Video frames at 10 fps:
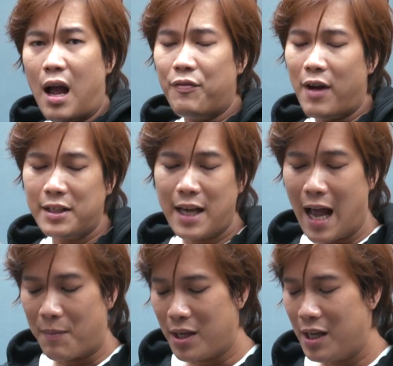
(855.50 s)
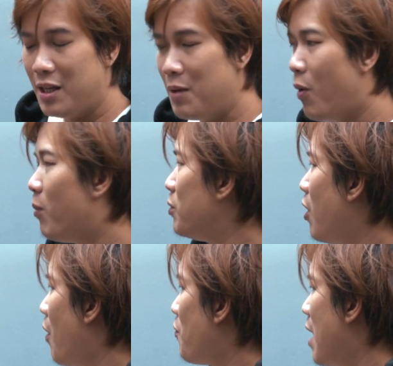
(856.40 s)
ไอไฟฉากเมื่อกี้ที่ผม
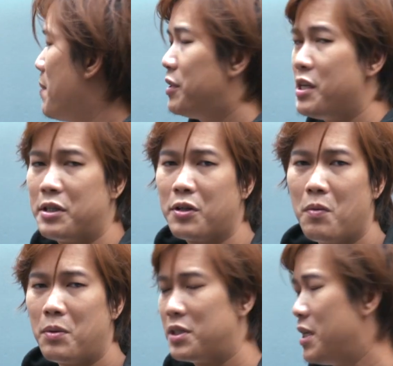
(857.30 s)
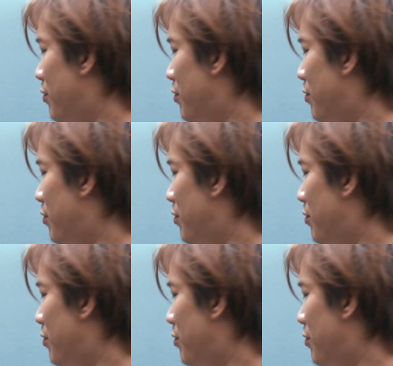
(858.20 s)
ย้อมไว้เป็นสีส้มกับสี